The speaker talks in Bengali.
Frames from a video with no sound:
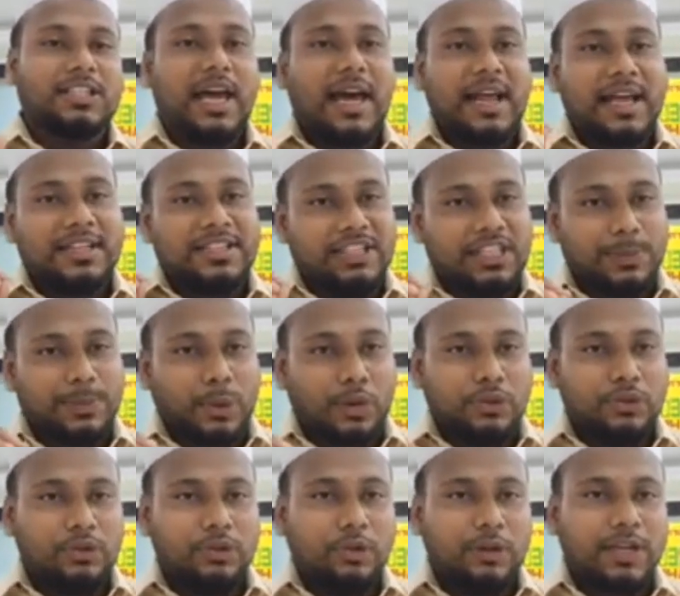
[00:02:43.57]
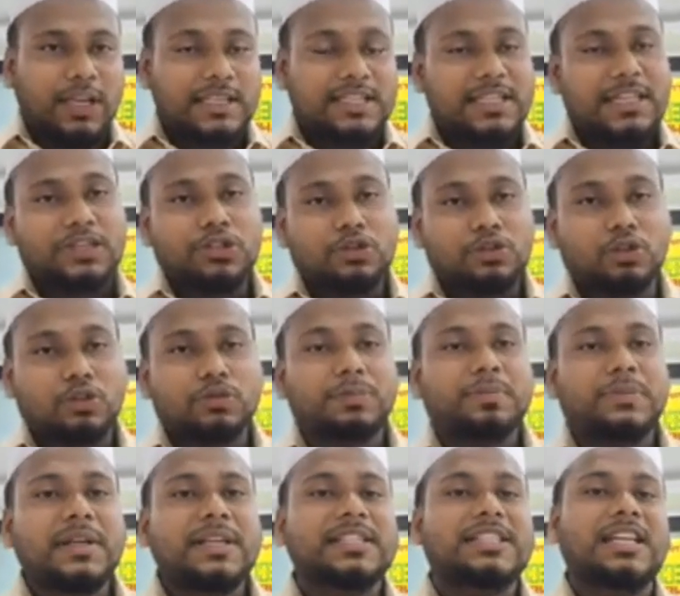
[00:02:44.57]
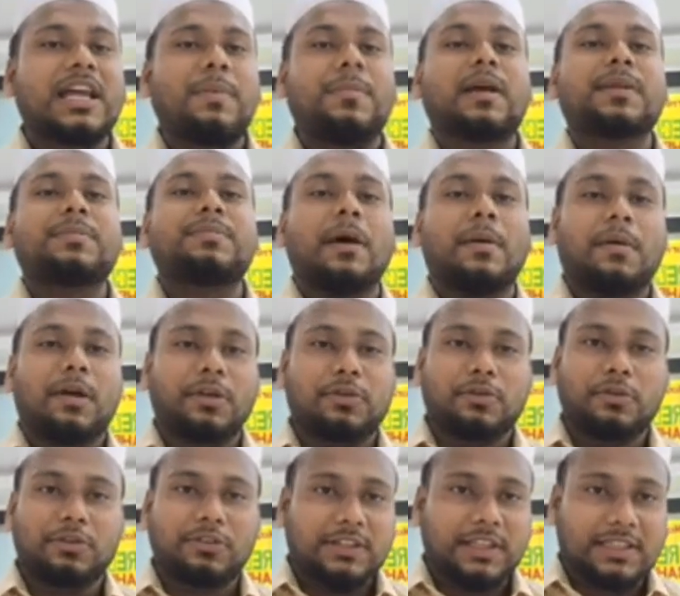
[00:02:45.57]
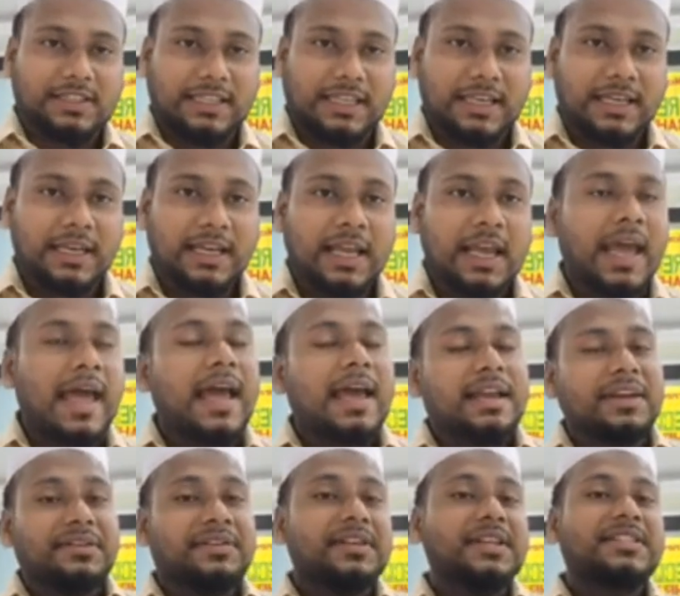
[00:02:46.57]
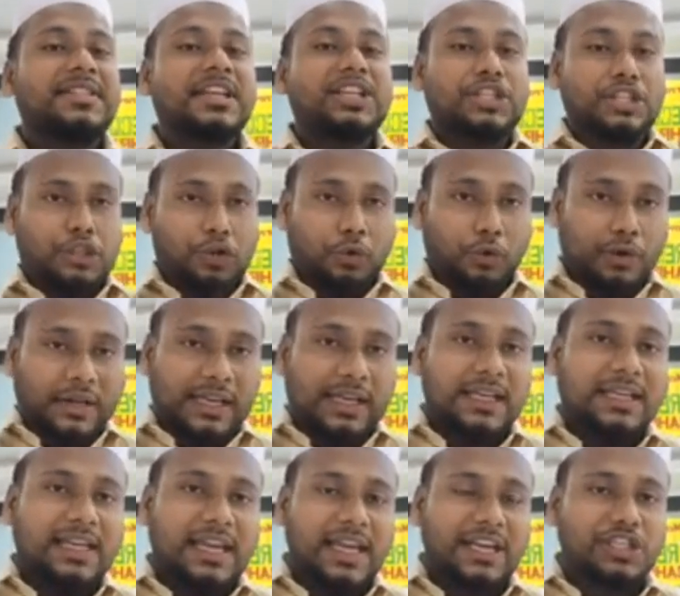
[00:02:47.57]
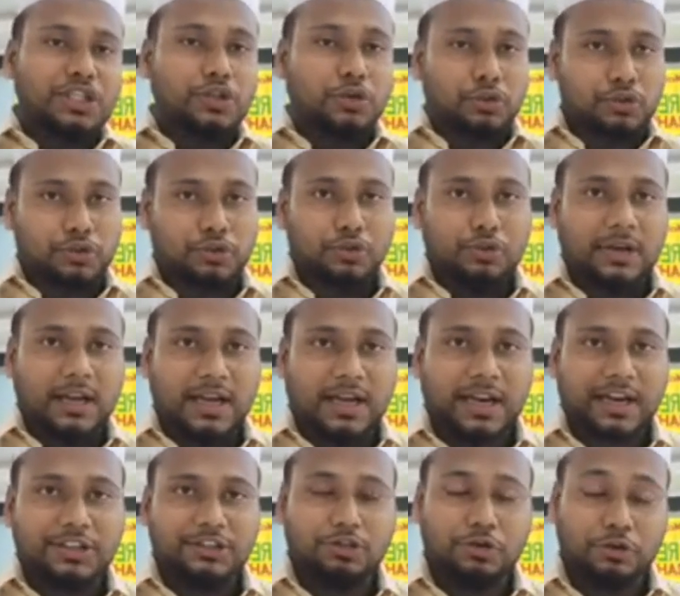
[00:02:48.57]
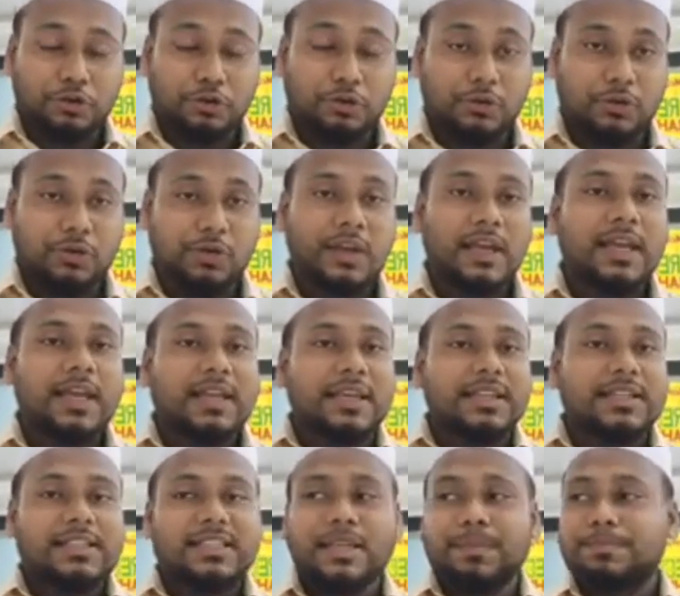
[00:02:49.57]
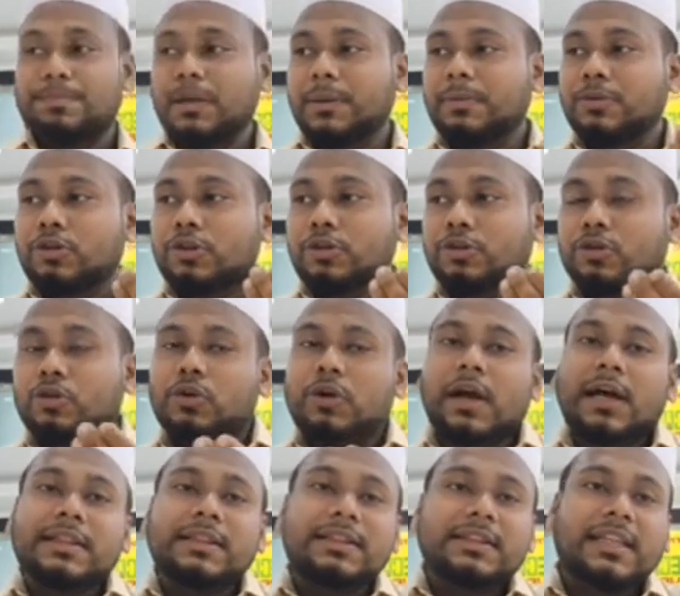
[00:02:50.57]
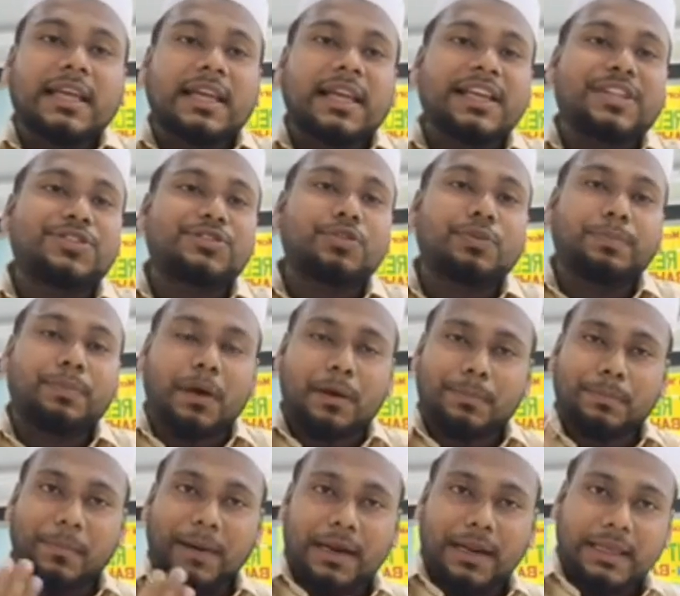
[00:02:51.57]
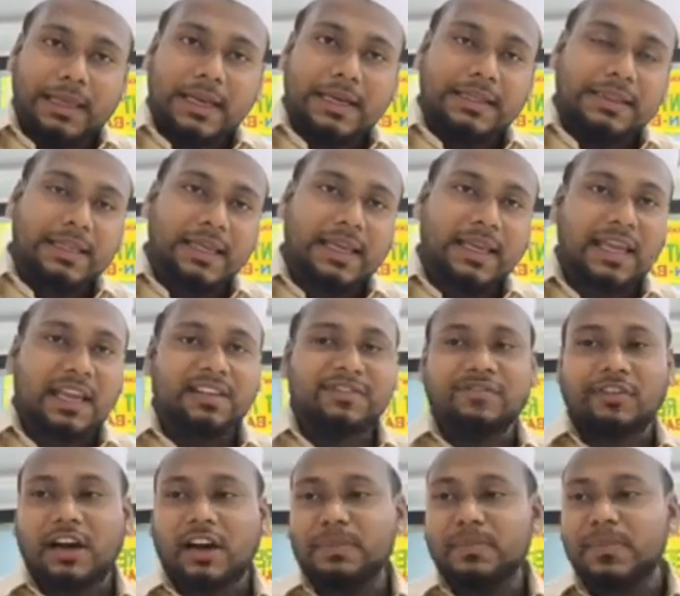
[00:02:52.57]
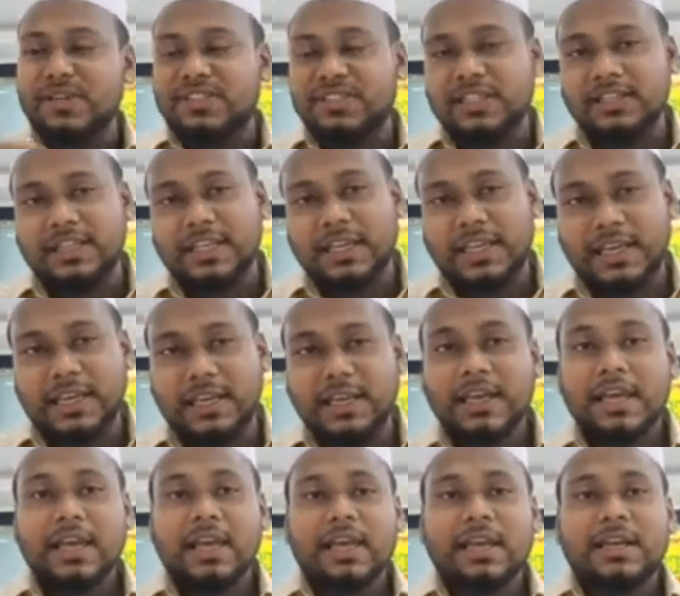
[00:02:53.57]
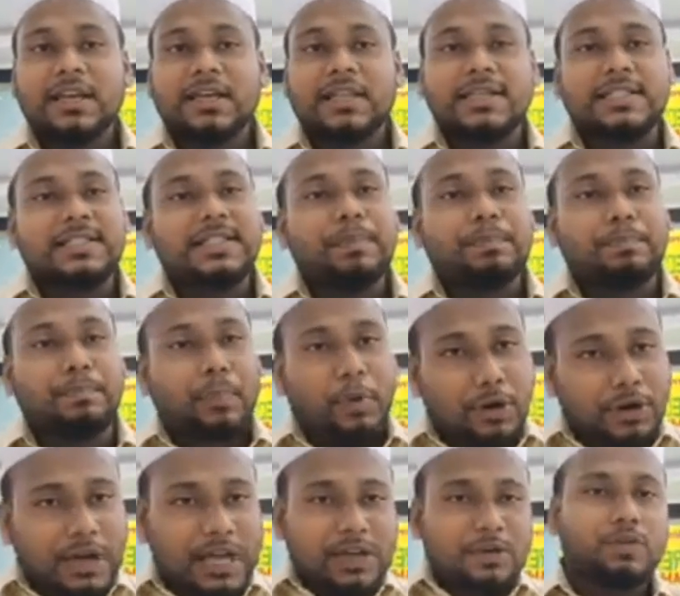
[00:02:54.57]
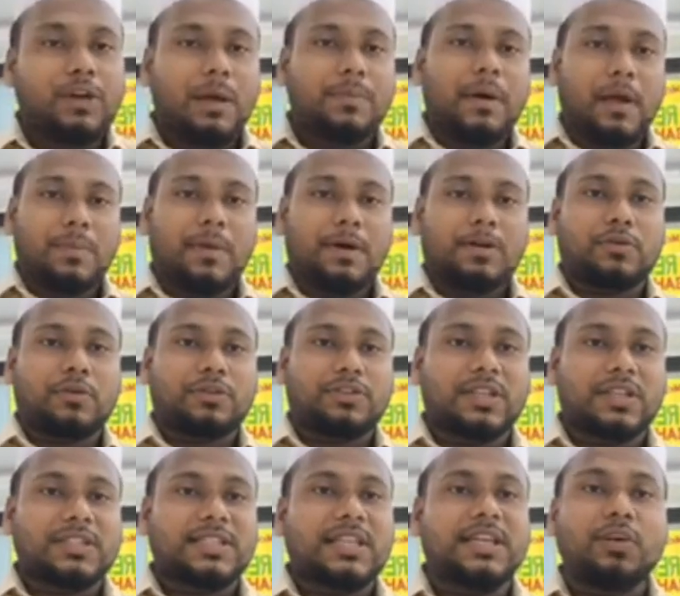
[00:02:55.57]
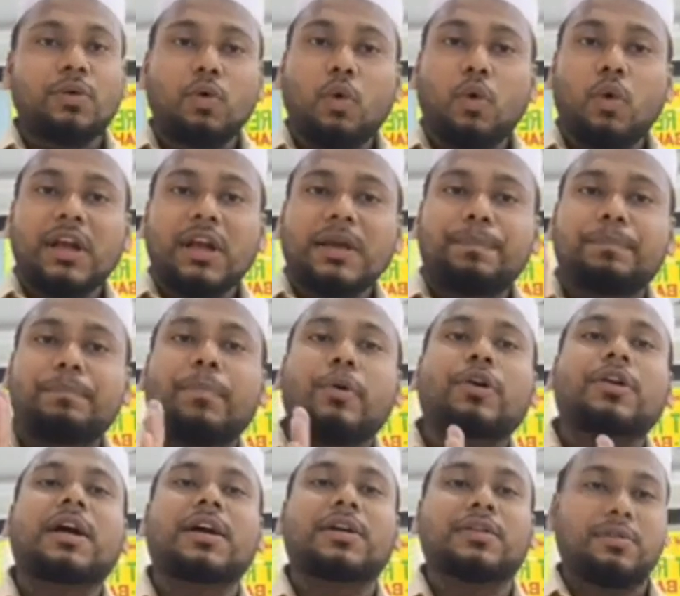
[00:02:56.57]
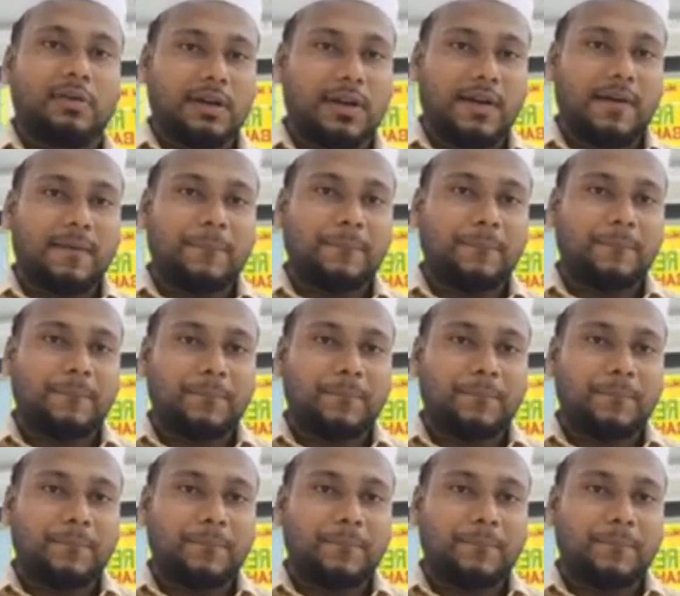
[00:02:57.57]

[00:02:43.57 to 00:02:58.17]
সারা জীবন ধরে যে টুথপেস্ট সাবান ব্যবহার করতেছেন নিজের শরীরকে সুস্থ রাখার জন্য যে বিভিন্ন দোকান থেকে সুপার মার্কেট থেকে ফার্মেসি থেকে যে প্রোডাক্টগুলো ব্যবহার করতেছেন ওই প্রোডাক্টগুলা